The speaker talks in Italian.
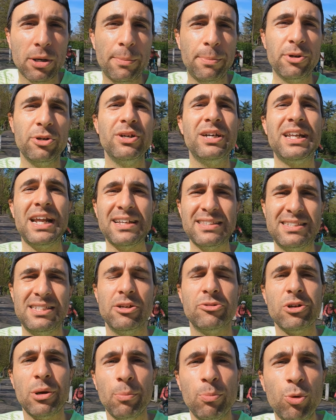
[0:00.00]
proprio
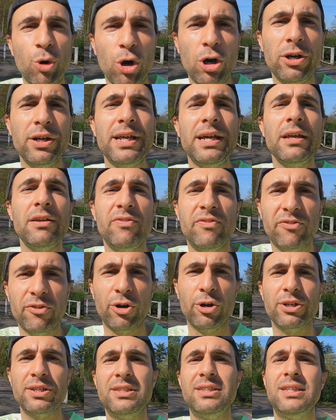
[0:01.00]
grazie a una buona e
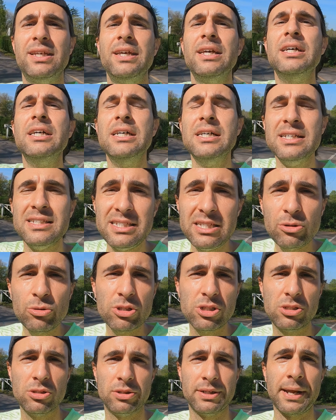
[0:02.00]
forte
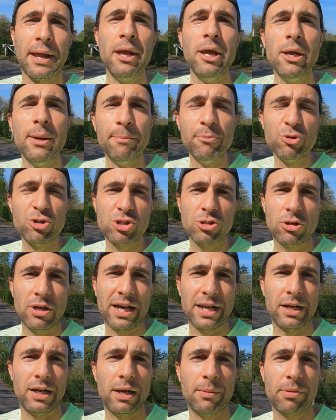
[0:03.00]
situazione
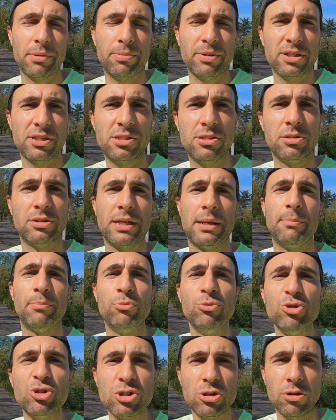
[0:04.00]
muscolare. La preparazione
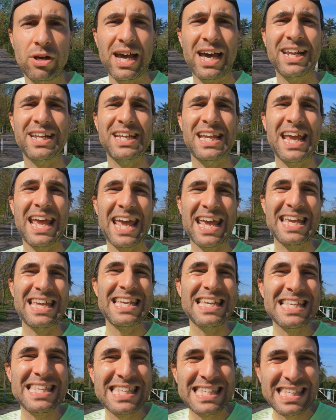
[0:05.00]
muscolare è
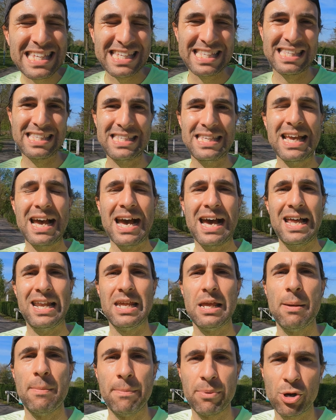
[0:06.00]

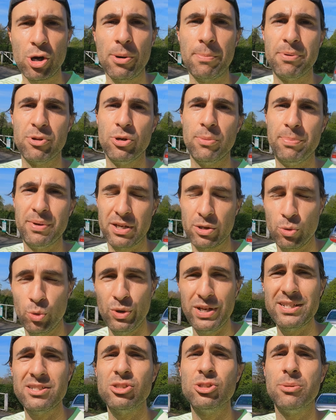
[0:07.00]
essenziale proprio per
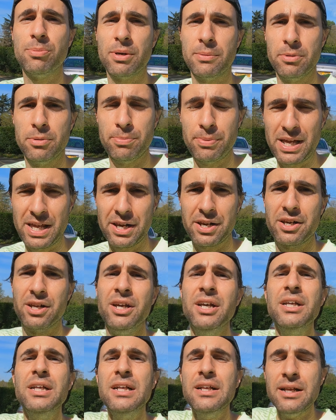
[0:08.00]
questo, proprio
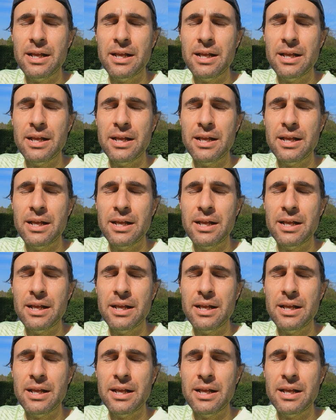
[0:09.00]
per